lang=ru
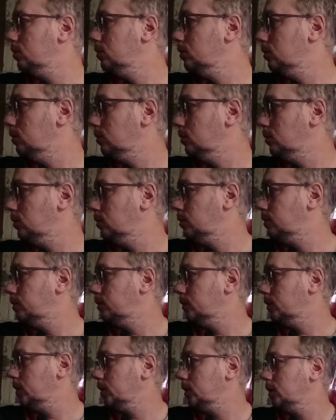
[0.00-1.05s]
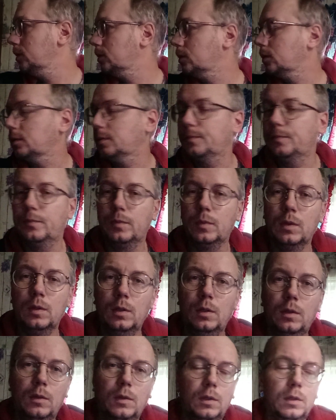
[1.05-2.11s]
Угу, молодец.
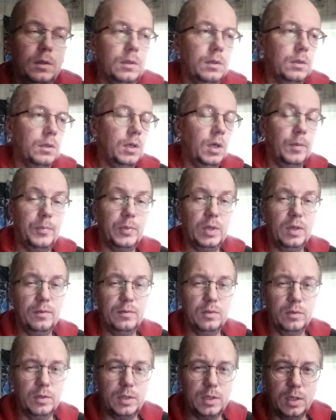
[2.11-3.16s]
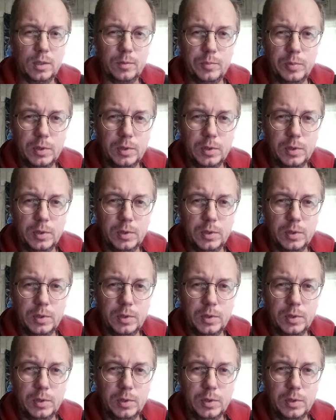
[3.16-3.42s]
Оправдывать как